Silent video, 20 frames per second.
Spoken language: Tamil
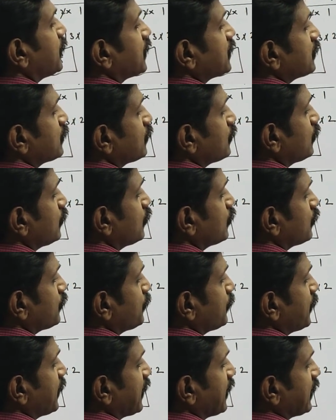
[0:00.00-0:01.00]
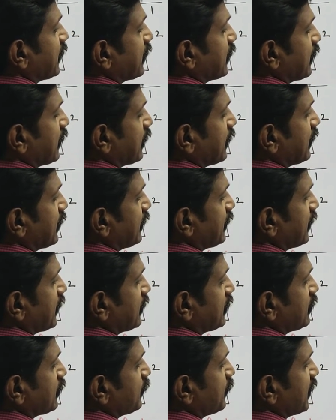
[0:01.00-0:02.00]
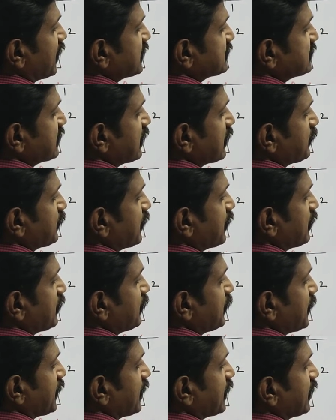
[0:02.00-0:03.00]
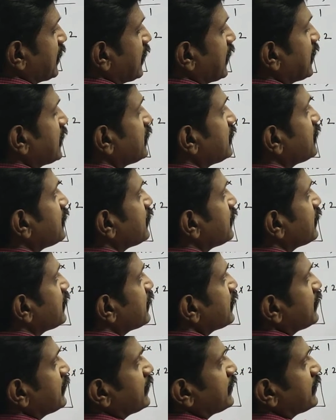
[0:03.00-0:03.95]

பதினோரு பிளேயரில் எட்டு பிளேயர் செலக்ட் பண்ணியிருப்பீங்க அண்டு